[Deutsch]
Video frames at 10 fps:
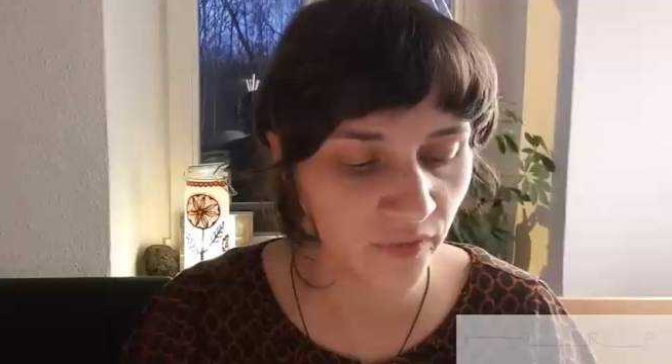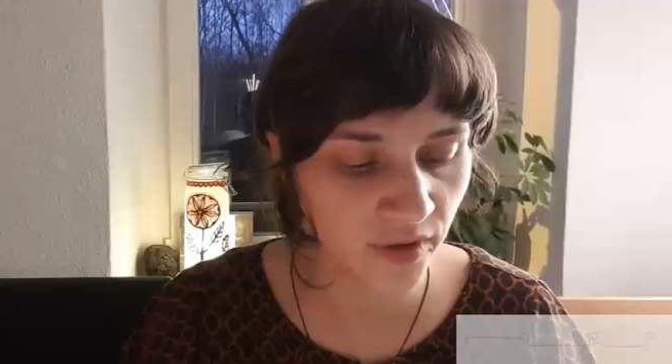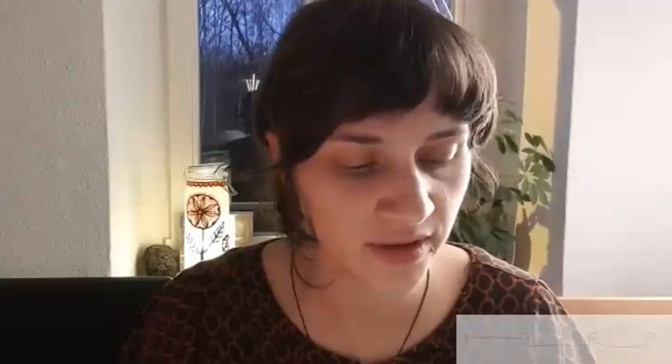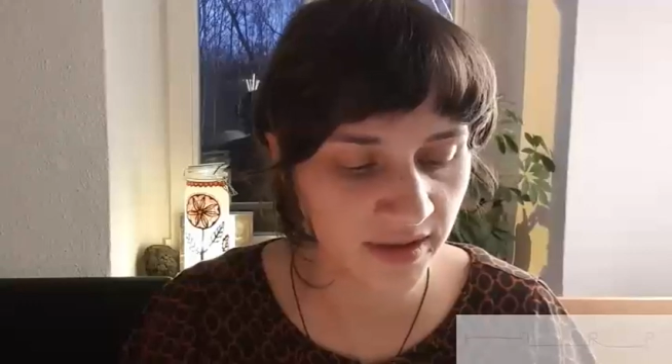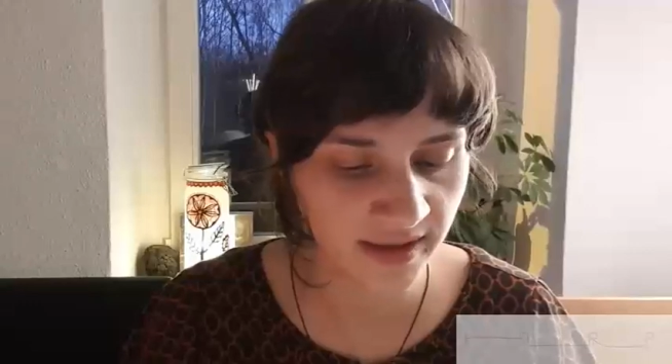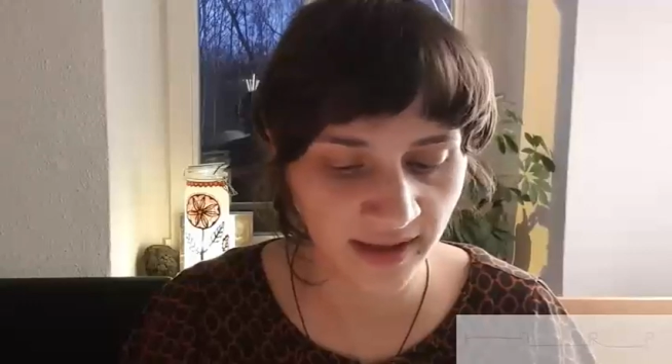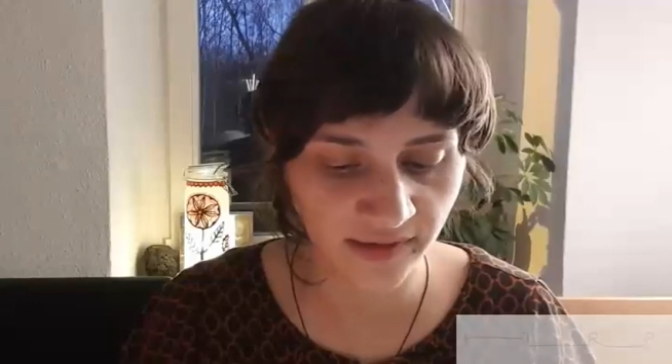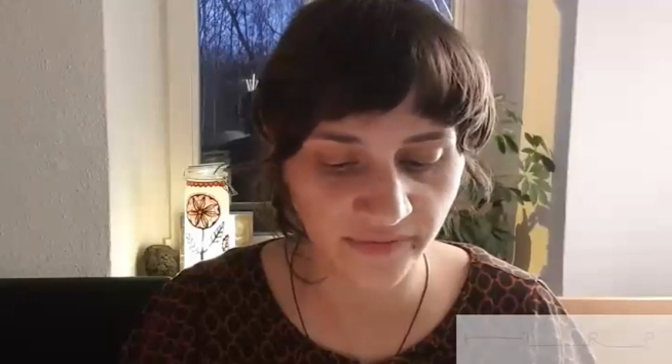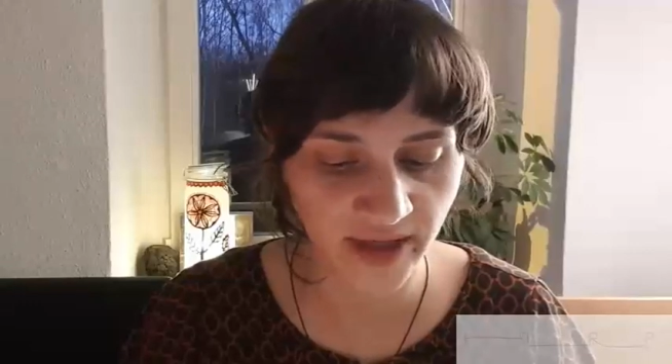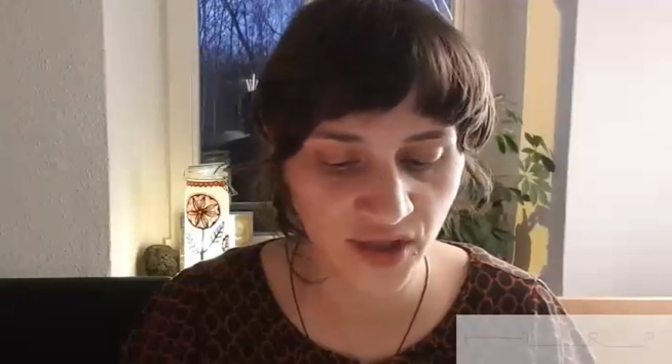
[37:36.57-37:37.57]
Worte dann
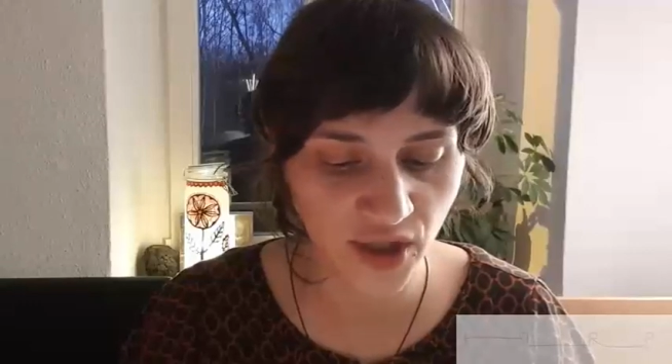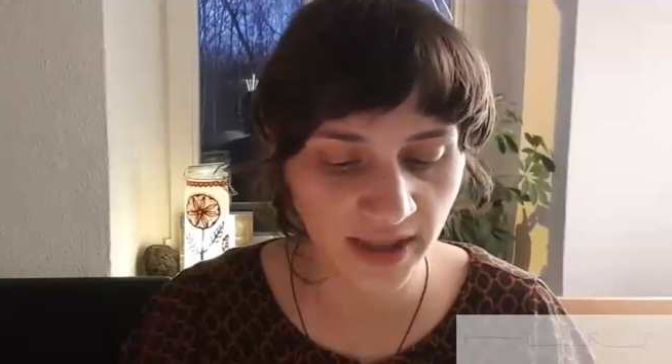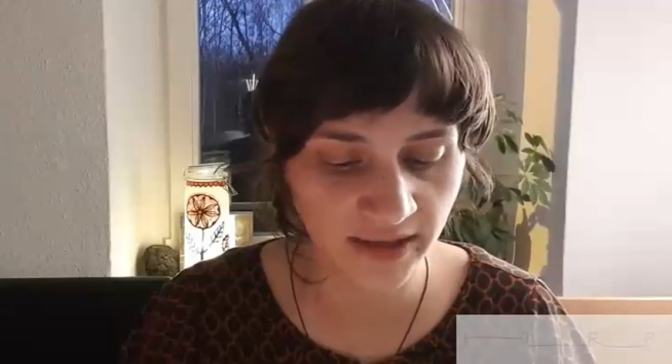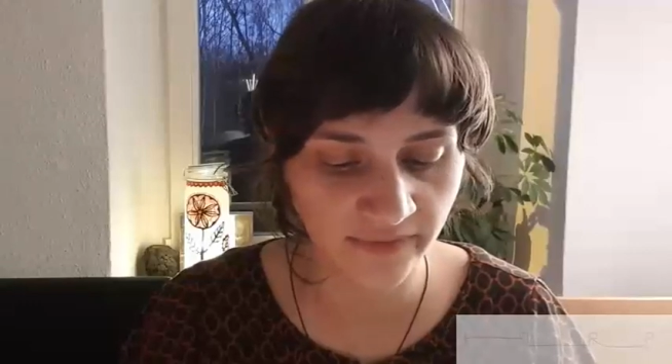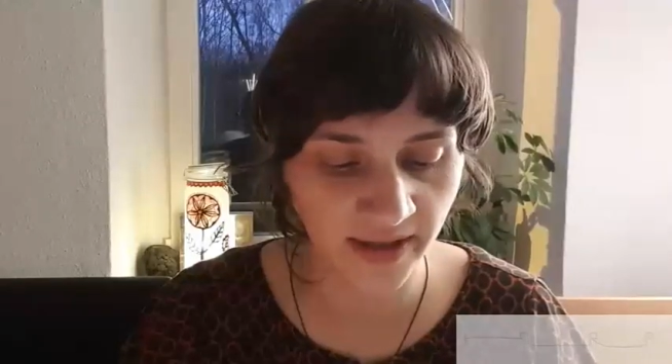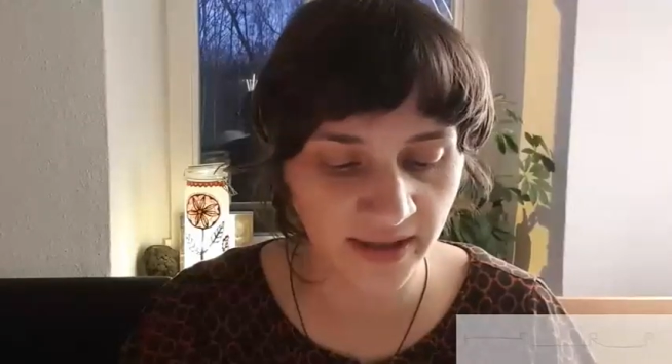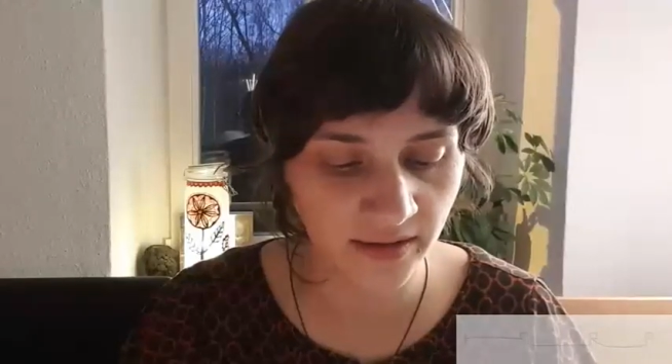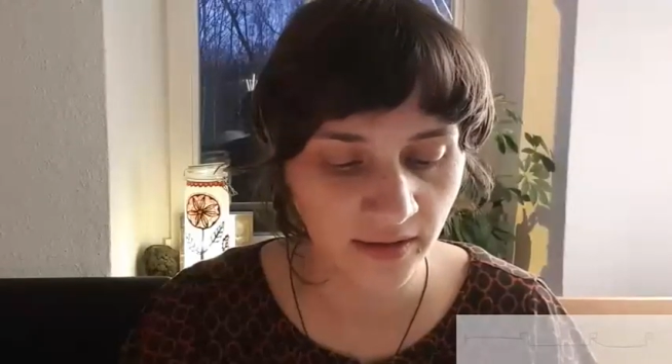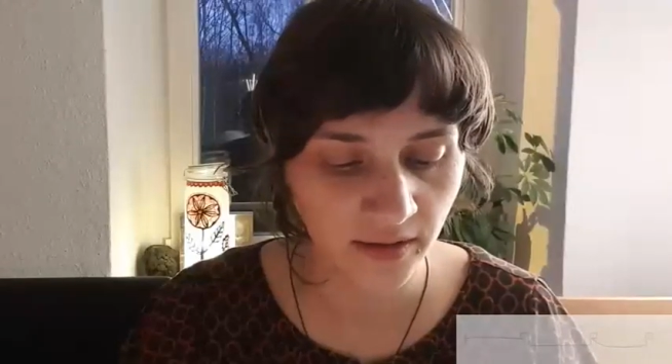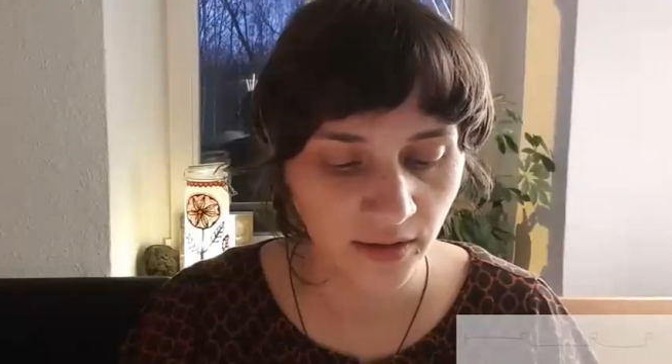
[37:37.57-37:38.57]
als falsch angewandt
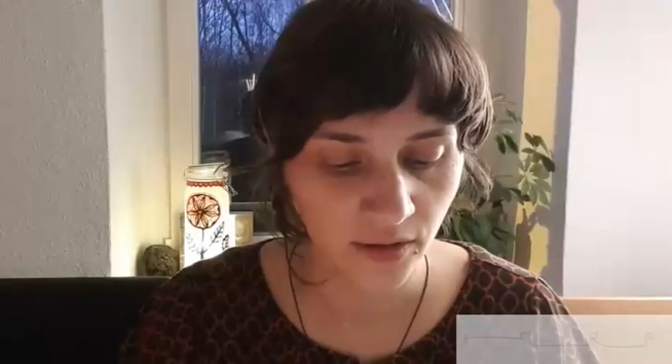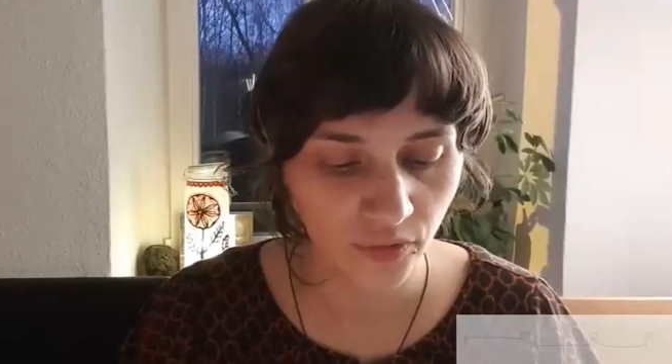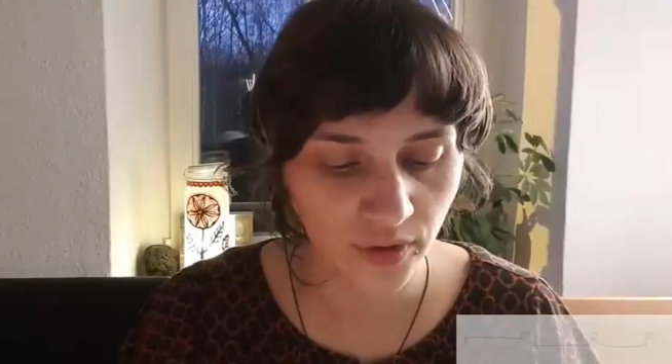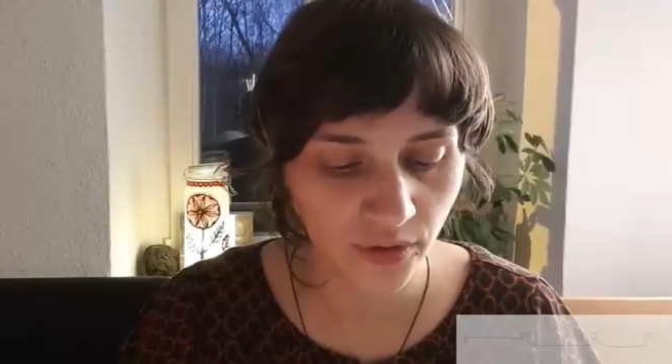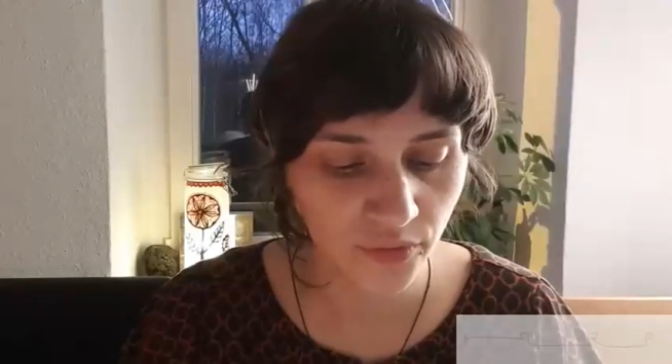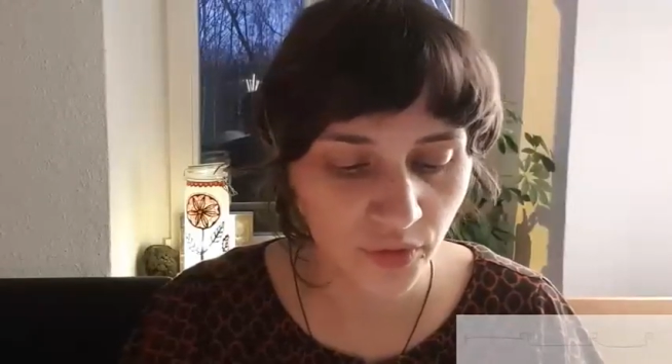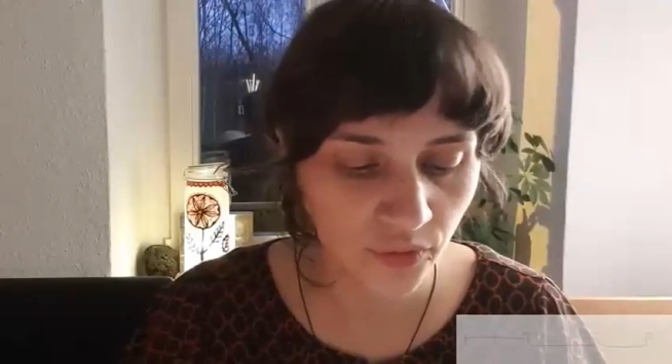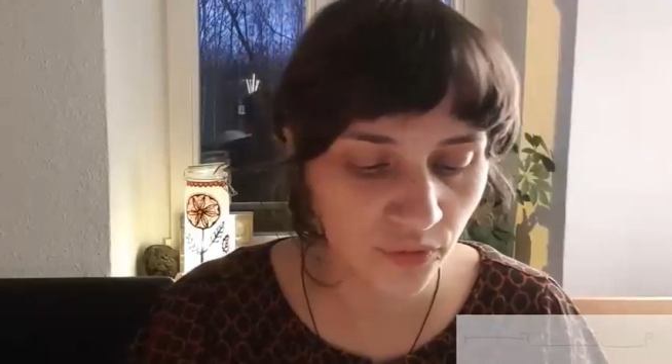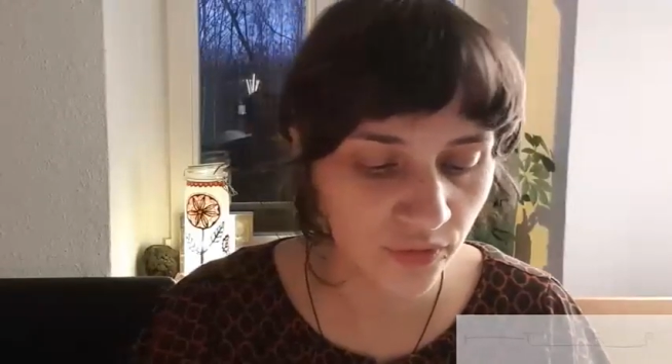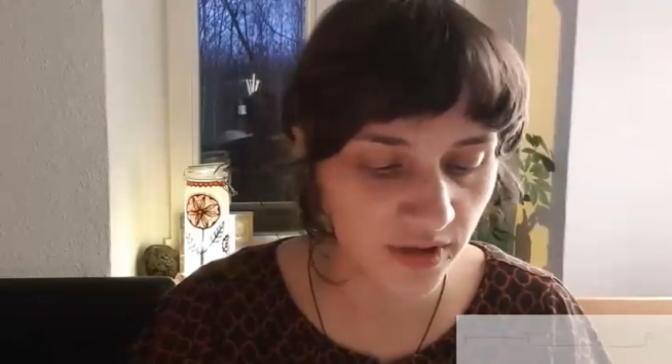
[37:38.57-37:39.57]
oder
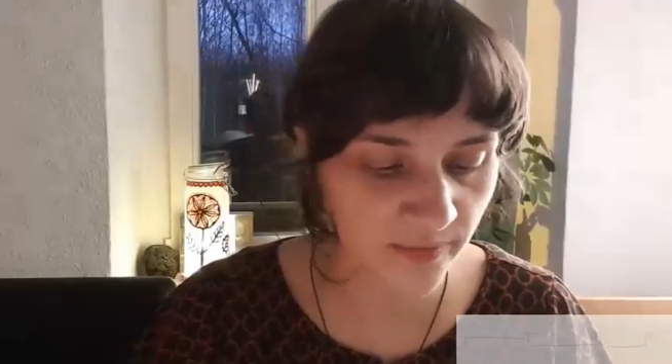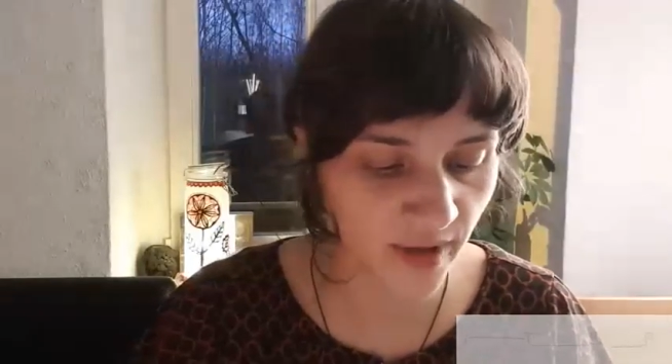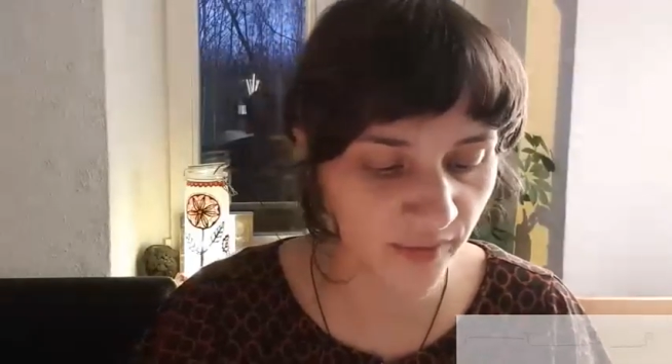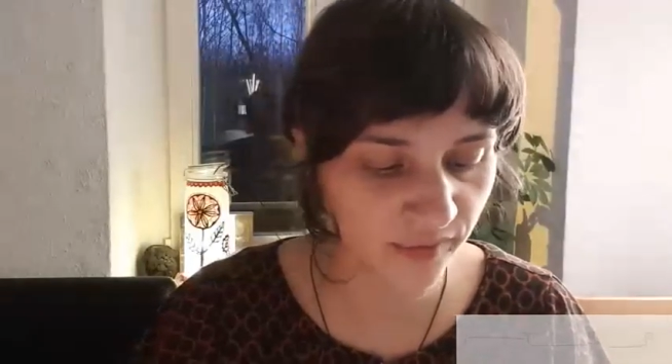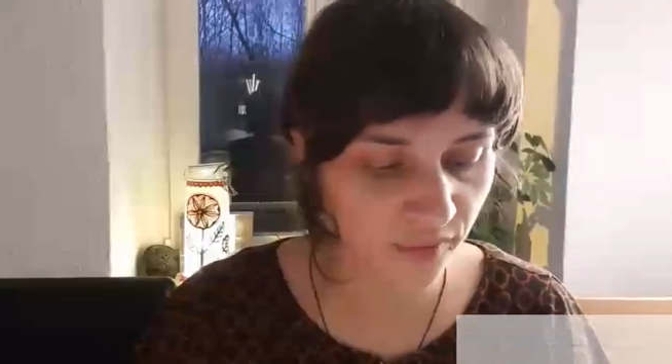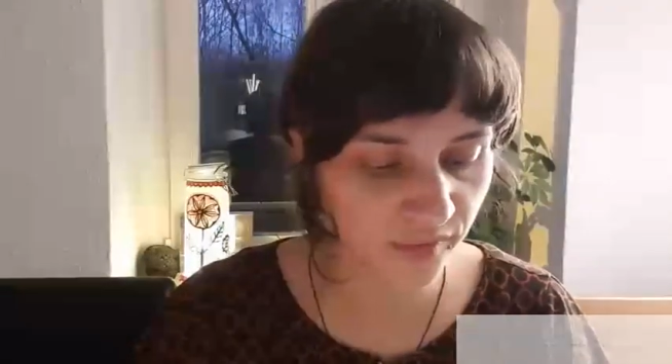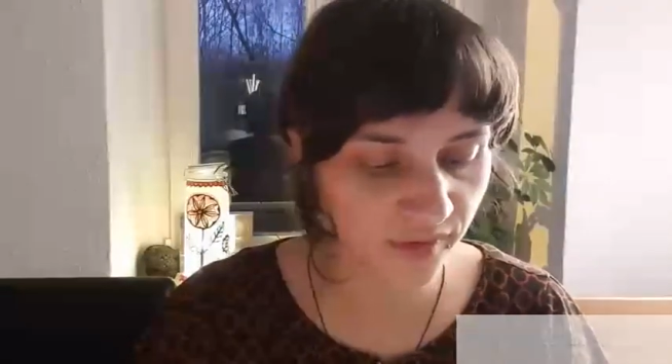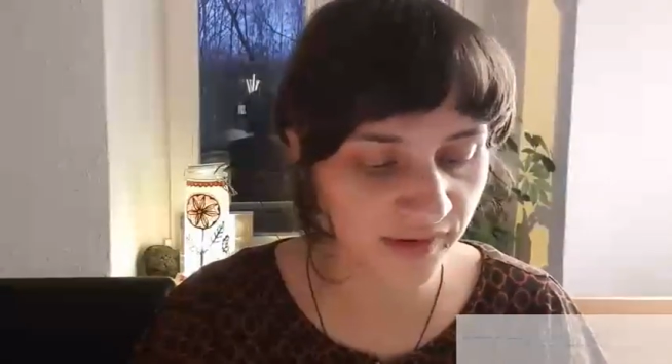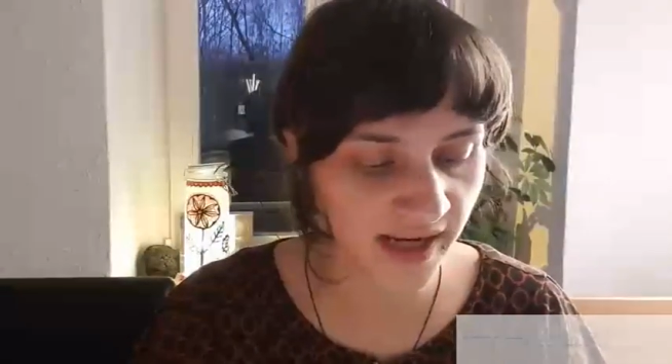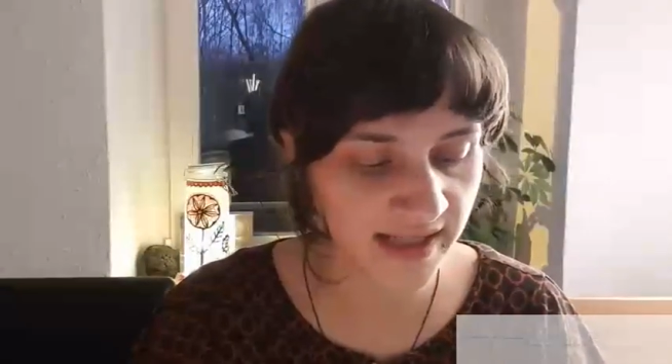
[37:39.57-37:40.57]
ungenügend im Ausdruck
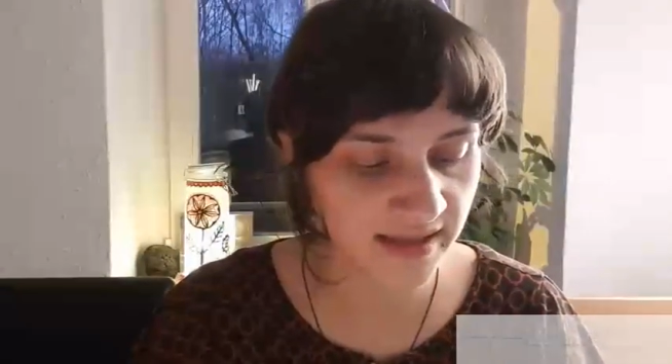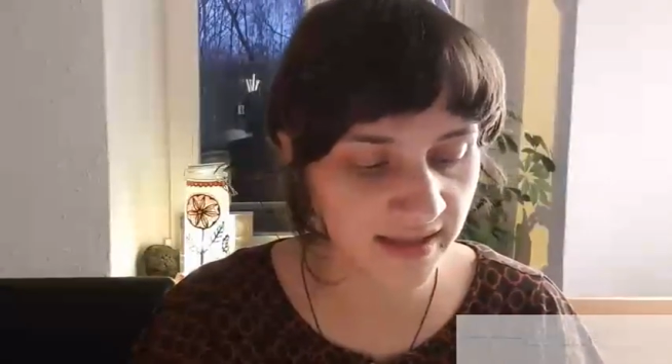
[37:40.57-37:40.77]
zur Seite